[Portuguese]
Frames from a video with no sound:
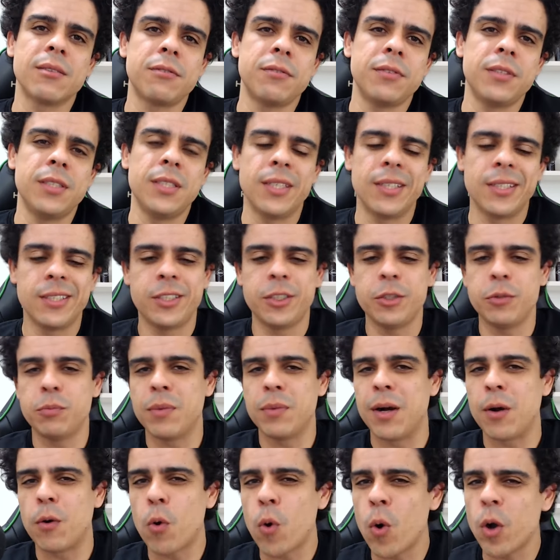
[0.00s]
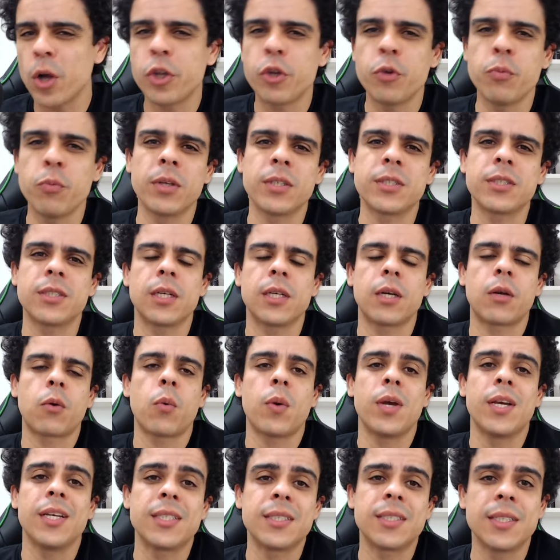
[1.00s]
vinha de uma ótima
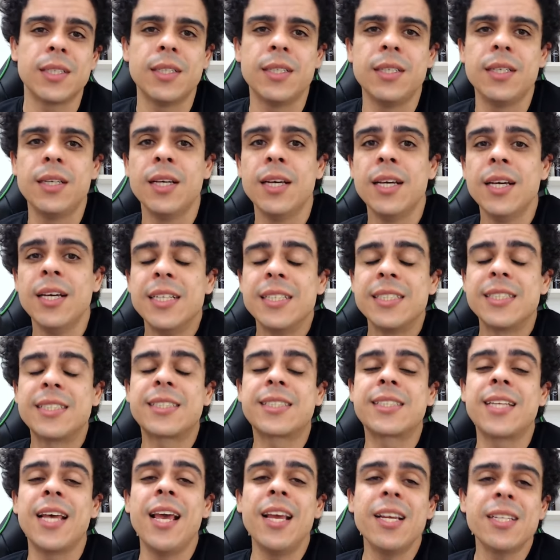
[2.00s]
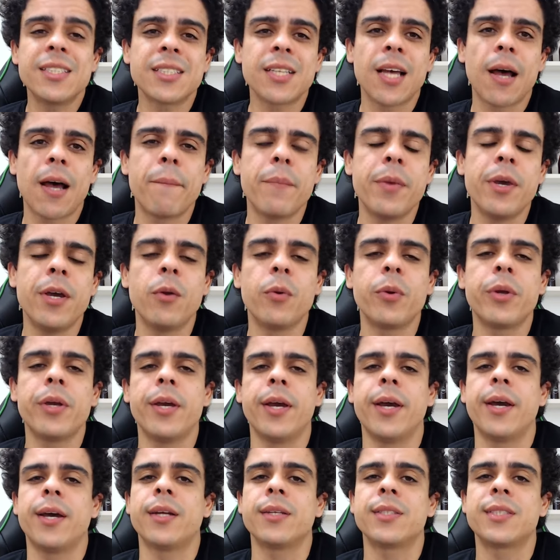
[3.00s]
sequência aí sem saber o que
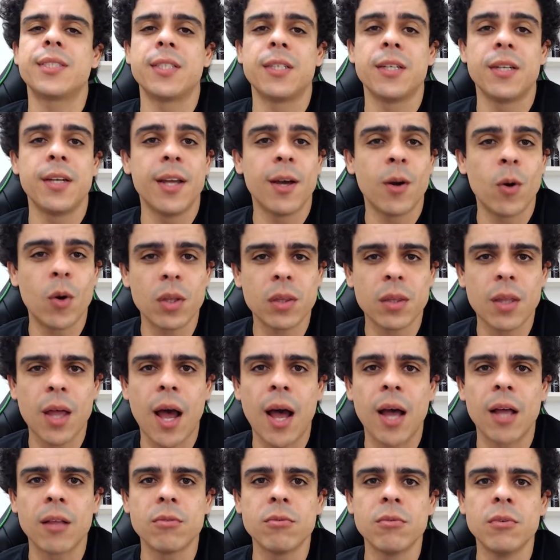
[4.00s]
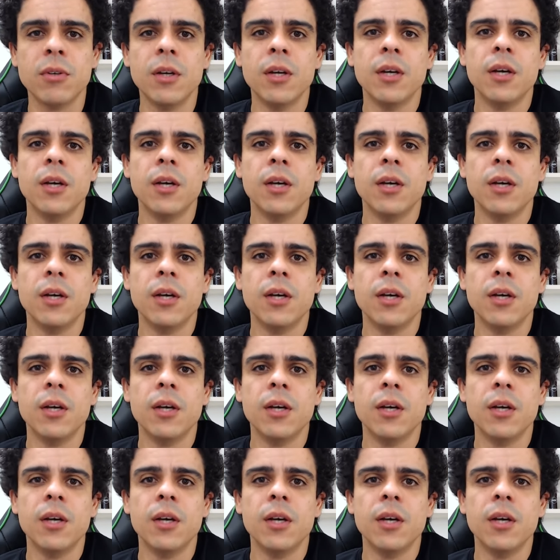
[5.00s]
era ser derrotado.